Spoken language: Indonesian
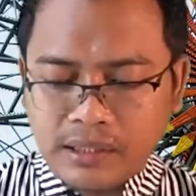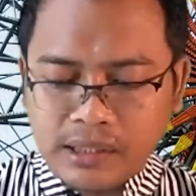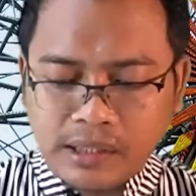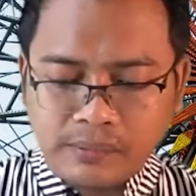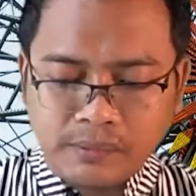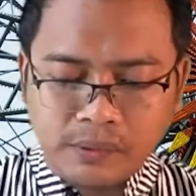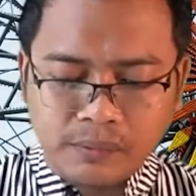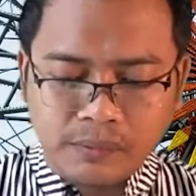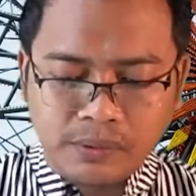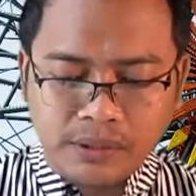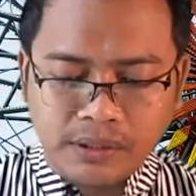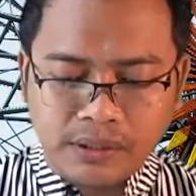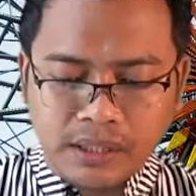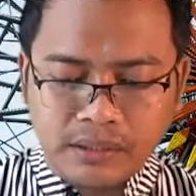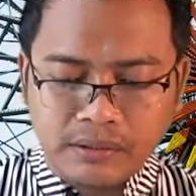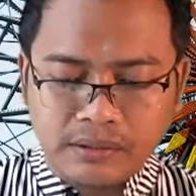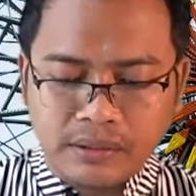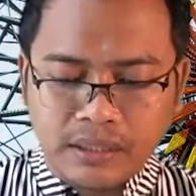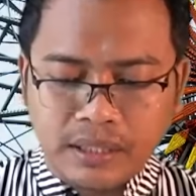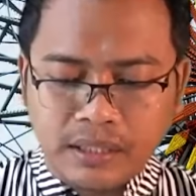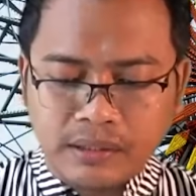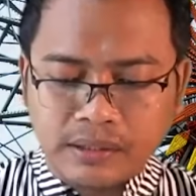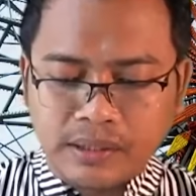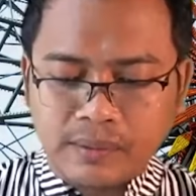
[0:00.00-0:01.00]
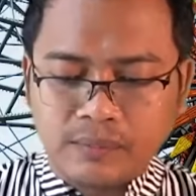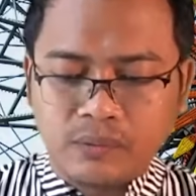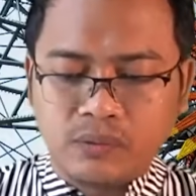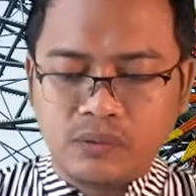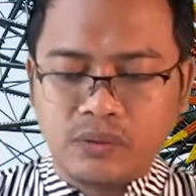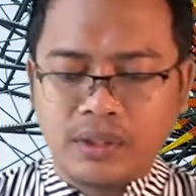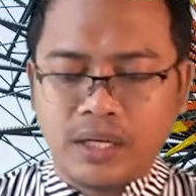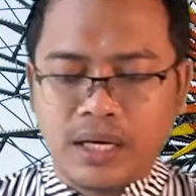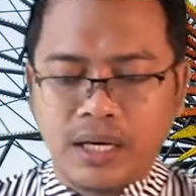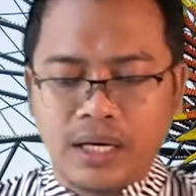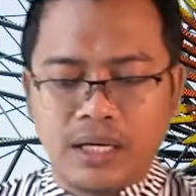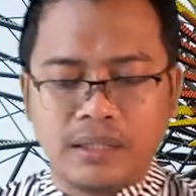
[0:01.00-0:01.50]
akan memberikan jalan
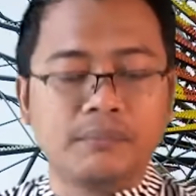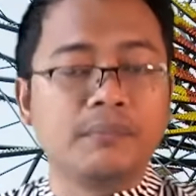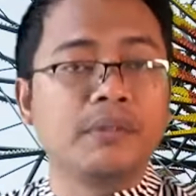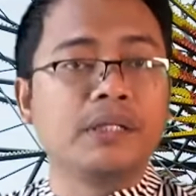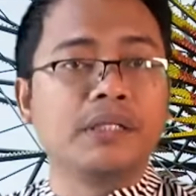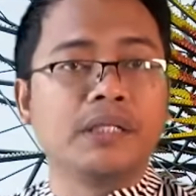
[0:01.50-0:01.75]
kemudahan.